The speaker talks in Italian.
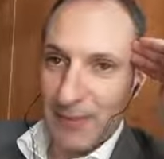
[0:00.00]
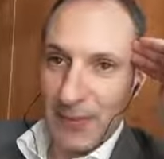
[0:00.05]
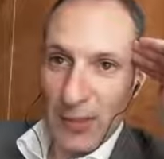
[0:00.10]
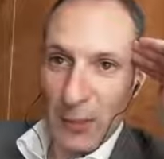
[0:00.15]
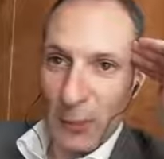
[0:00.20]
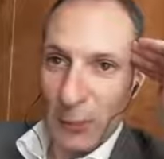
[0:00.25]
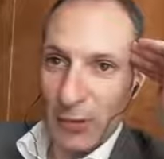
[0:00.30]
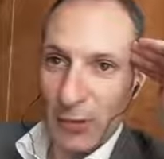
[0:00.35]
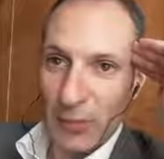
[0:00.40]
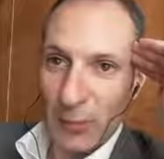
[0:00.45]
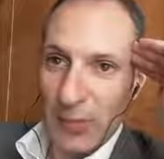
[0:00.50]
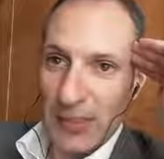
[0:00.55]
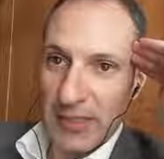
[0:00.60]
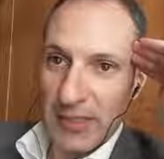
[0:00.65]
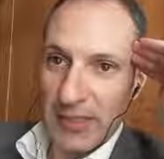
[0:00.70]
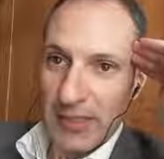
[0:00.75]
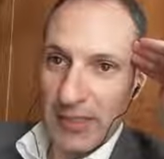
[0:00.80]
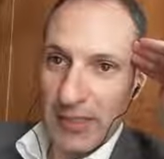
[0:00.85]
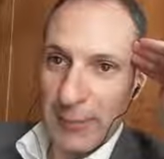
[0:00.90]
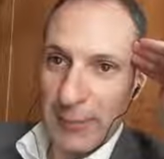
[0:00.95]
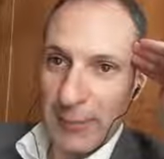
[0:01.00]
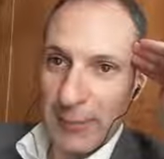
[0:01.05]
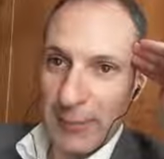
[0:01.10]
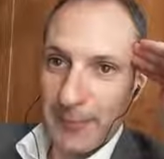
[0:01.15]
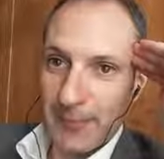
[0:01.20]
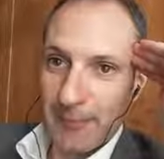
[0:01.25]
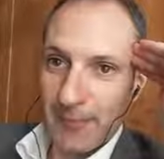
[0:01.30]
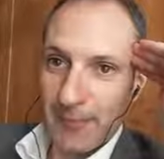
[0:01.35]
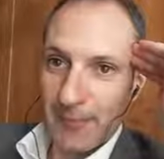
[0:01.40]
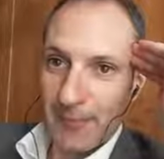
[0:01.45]
di cui ci pentiremo.
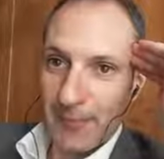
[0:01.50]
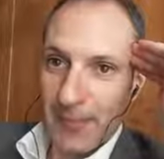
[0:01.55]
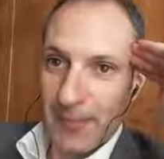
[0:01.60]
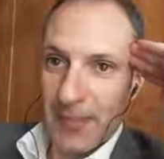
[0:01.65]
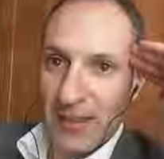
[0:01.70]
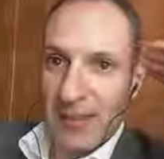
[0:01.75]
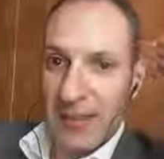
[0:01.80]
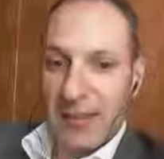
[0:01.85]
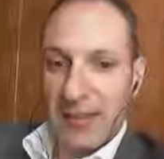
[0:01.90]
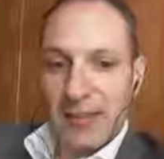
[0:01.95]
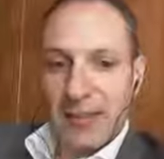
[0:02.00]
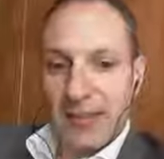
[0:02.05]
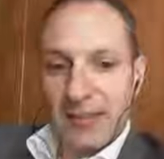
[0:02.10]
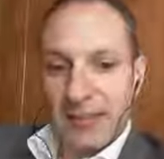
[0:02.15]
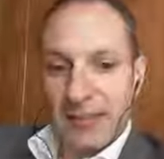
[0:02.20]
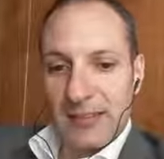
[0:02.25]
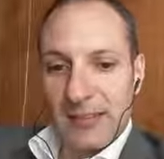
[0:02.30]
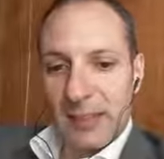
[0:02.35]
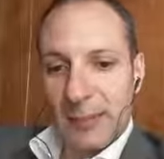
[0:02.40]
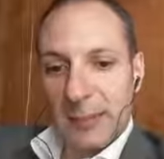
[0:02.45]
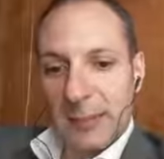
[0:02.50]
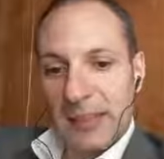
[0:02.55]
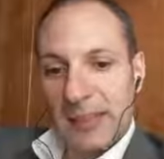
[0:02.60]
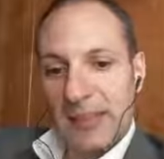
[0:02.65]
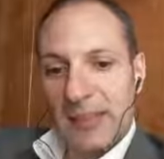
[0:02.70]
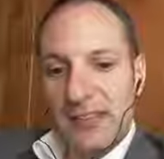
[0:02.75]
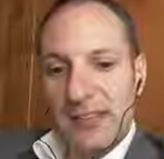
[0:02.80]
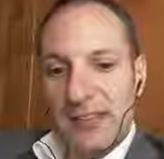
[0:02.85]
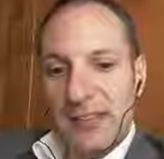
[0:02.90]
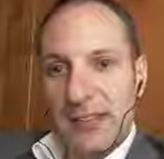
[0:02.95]
Sarebbe
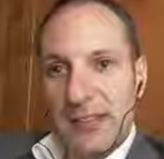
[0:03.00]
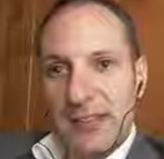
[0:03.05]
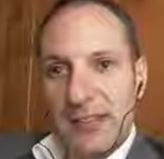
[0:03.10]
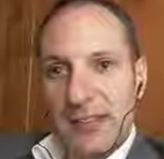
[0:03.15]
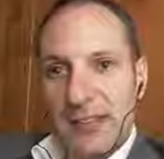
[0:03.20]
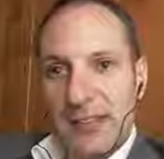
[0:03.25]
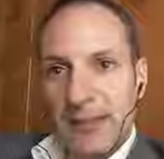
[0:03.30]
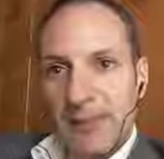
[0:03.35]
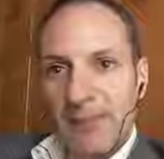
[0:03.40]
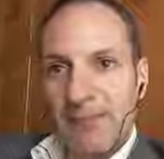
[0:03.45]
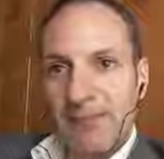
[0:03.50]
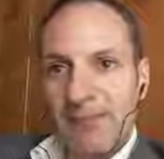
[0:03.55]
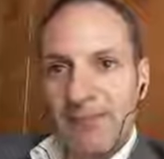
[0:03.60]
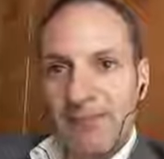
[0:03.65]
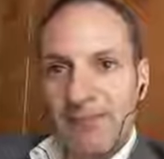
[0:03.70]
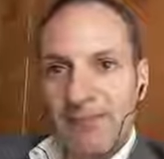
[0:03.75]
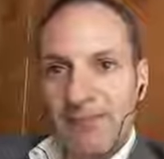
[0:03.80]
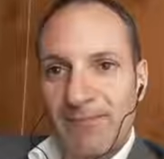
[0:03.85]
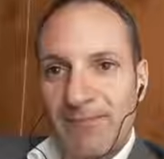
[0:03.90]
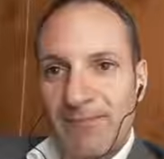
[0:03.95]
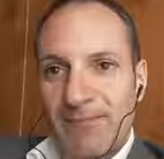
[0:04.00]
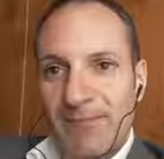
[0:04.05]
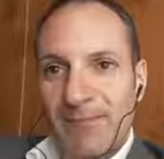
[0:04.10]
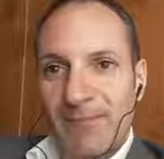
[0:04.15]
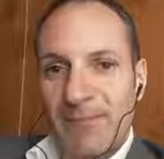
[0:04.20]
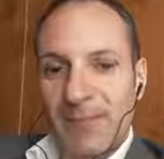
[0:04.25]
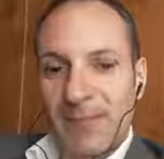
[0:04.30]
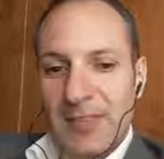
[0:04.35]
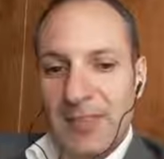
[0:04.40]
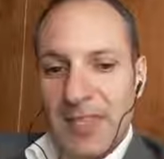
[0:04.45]
interessante
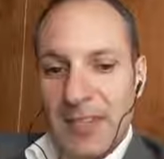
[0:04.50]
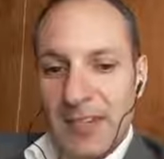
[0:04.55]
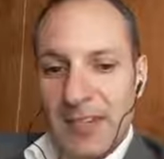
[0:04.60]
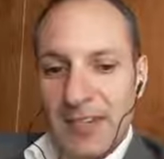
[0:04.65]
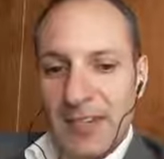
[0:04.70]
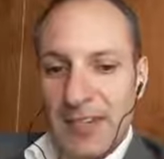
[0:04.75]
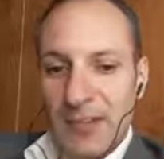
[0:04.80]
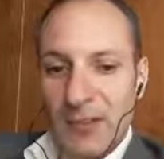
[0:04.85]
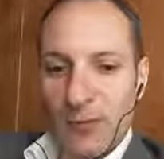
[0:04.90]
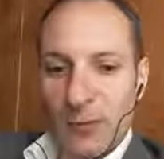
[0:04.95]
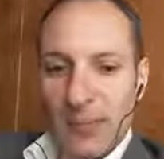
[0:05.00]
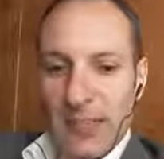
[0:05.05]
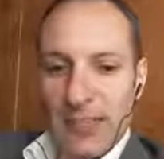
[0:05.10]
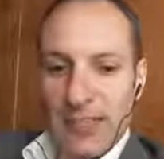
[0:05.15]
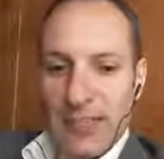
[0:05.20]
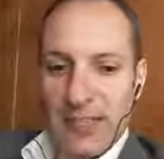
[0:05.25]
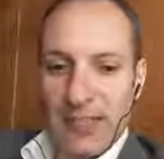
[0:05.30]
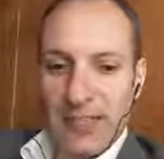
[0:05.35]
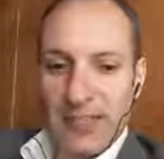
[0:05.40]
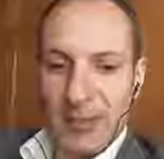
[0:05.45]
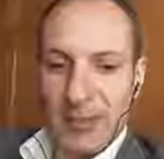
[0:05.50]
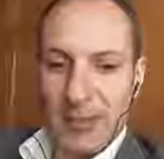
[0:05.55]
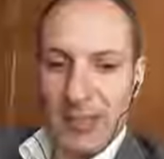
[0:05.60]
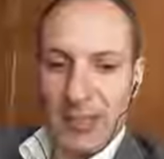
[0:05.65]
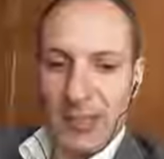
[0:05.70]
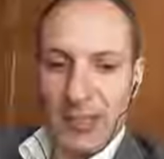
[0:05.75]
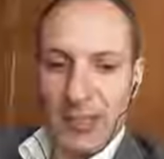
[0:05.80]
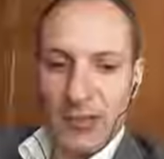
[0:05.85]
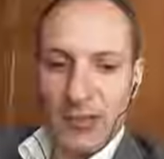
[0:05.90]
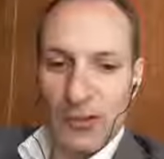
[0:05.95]
iniziare a smettere di
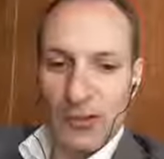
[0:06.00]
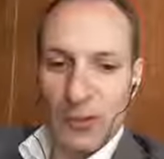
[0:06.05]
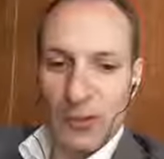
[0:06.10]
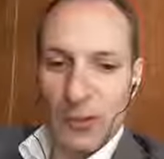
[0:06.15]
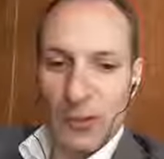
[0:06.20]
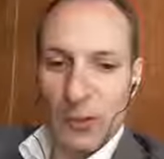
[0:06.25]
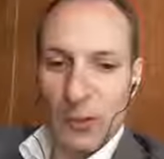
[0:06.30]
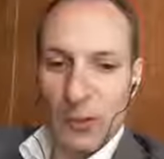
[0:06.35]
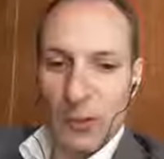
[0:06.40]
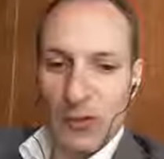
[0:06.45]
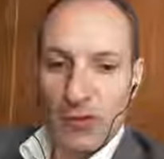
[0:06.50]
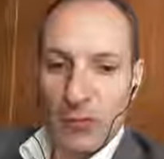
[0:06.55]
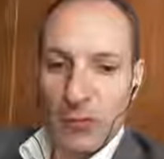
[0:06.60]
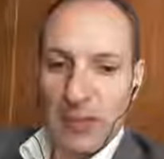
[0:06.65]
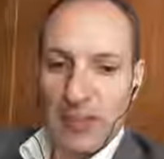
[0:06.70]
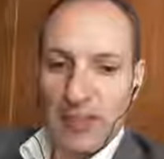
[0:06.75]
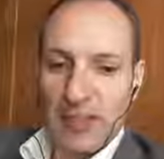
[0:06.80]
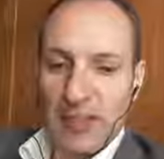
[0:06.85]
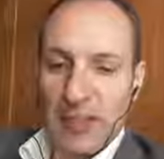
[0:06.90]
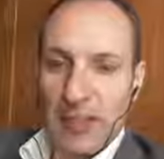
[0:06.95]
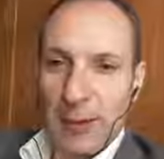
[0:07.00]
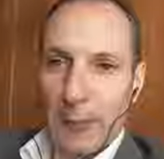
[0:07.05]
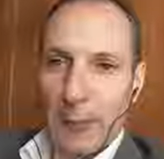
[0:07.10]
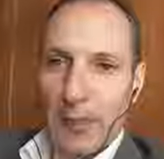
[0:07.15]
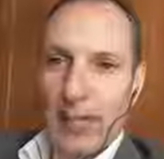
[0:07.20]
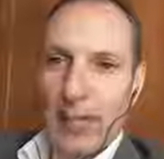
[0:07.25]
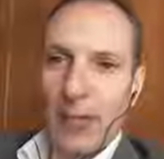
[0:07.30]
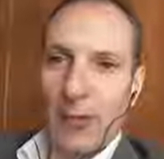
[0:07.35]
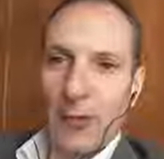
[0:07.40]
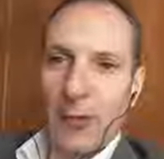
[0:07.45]
prendere decisioni di cui ci
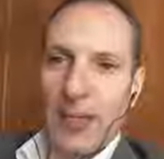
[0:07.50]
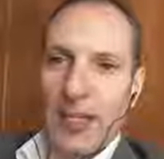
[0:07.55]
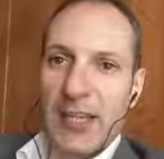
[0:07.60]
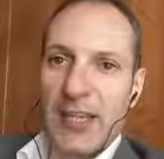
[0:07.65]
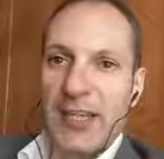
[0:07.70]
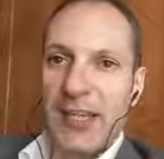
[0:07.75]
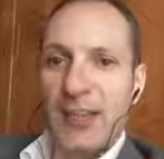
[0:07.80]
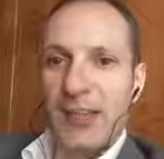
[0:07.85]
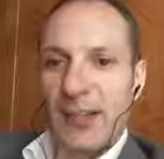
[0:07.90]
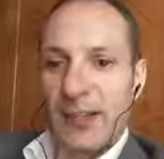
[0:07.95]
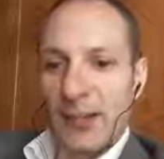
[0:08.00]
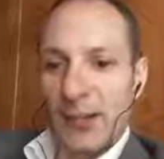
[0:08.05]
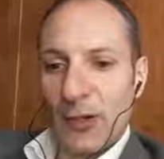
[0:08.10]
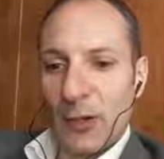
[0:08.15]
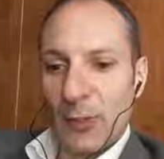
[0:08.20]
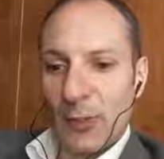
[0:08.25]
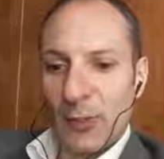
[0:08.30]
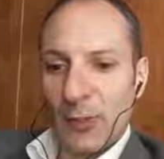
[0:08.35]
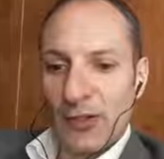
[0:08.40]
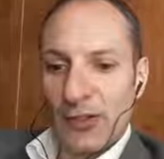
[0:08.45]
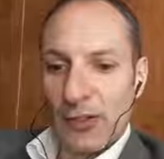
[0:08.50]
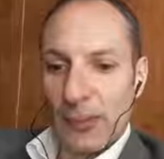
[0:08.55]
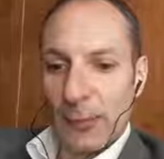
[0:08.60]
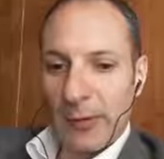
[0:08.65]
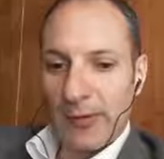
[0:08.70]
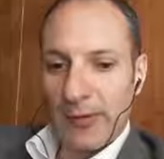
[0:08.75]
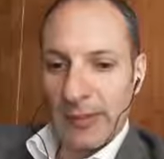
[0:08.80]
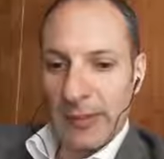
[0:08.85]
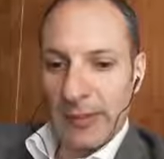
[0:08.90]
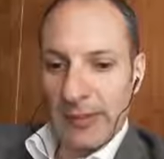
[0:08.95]
pentiremo. È chiaro che non
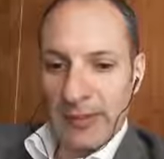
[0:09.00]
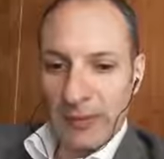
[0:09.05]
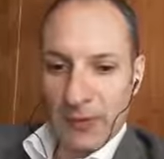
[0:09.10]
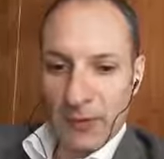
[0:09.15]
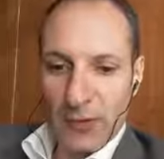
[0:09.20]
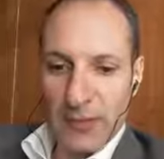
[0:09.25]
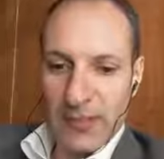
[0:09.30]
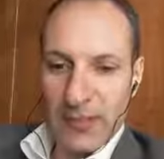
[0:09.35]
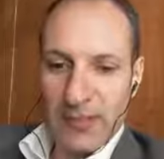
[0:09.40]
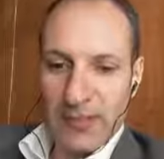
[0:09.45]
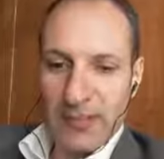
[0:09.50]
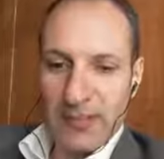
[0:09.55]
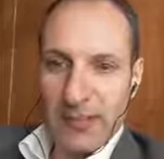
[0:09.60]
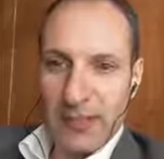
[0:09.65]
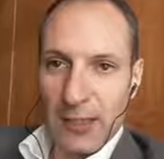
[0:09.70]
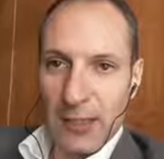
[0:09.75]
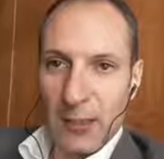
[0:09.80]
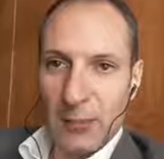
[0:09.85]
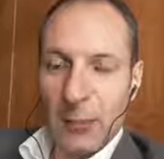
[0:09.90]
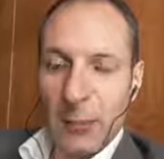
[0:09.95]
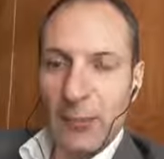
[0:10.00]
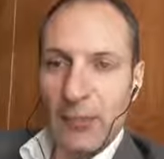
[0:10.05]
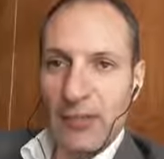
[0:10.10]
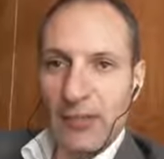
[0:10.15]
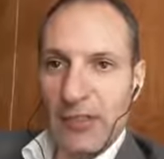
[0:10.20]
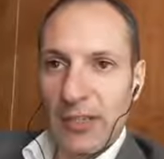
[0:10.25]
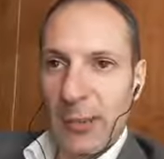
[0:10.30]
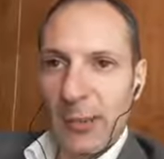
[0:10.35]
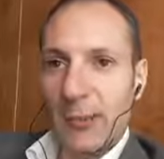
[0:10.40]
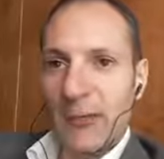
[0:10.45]
possiamo avere la sfera di cristallo, ma
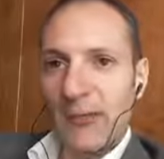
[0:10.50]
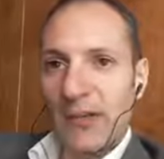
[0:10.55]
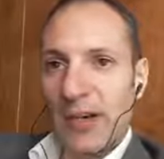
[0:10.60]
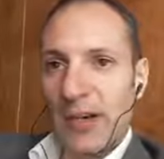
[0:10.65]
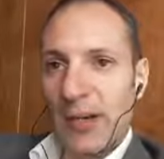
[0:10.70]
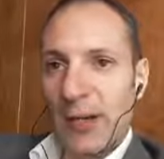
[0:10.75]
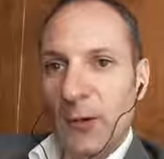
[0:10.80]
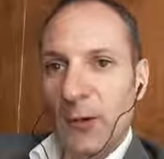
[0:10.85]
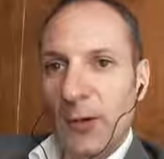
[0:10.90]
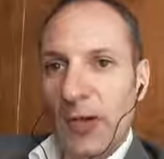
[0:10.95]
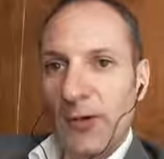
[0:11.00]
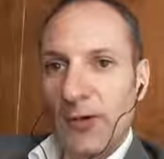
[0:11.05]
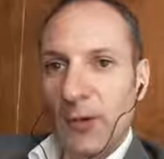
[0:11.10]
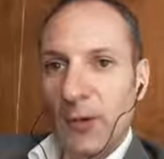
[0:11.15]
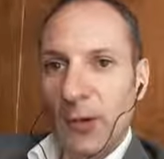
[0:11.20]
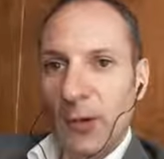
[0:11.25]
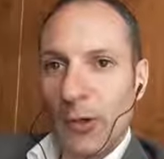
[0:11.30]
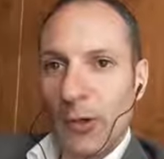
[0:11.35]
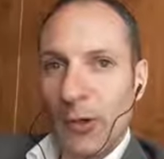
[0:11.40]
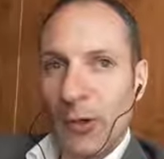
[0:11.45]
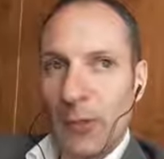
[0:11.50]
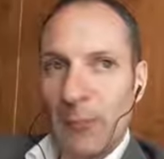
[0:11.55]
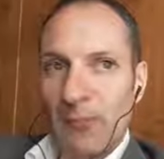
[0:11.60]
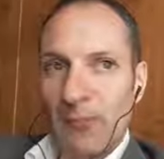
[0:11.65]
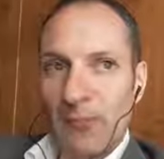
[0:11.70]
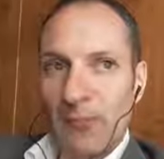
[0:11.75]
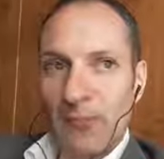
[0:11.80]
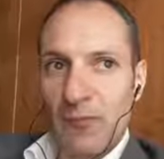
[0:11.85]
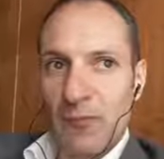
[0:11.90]
possiamo fare un lavoro